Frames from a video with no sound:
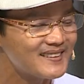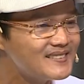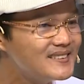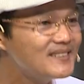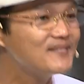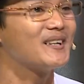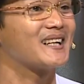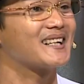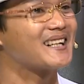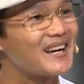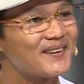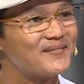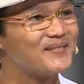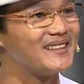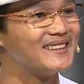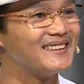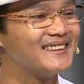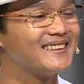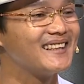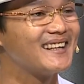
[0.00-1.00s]
đất nước Việt Nam
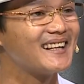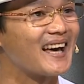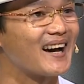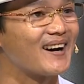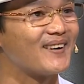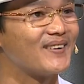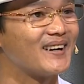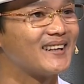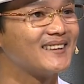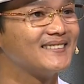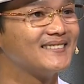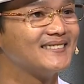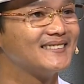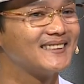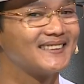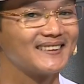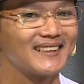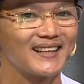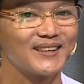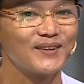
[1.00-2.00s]
mình như thế nào anh
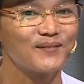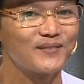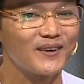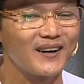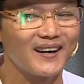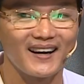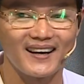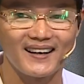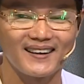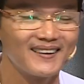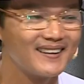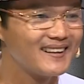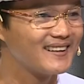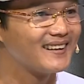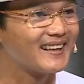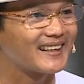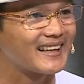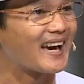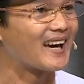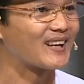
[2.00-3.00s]
sinh ra lúc đó hả
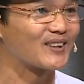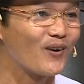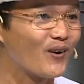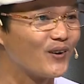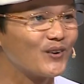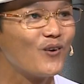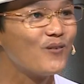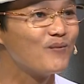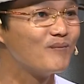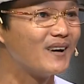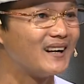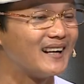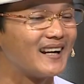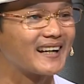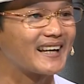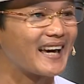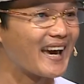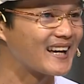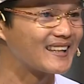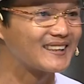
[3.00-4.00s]
nó càng thôi thúc mình
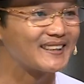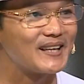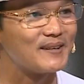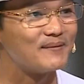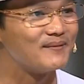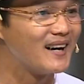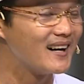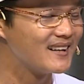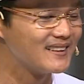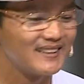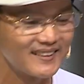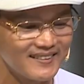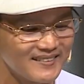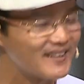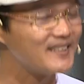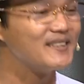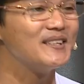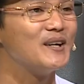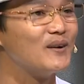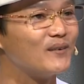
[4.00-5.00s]
lại càng tìm hơn
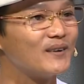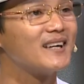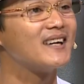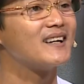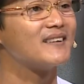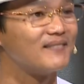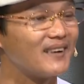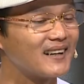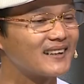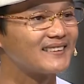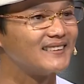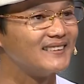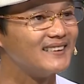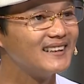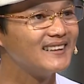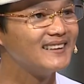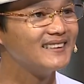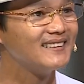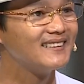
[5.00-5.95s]
rất là nhiều cái hiện vật nữa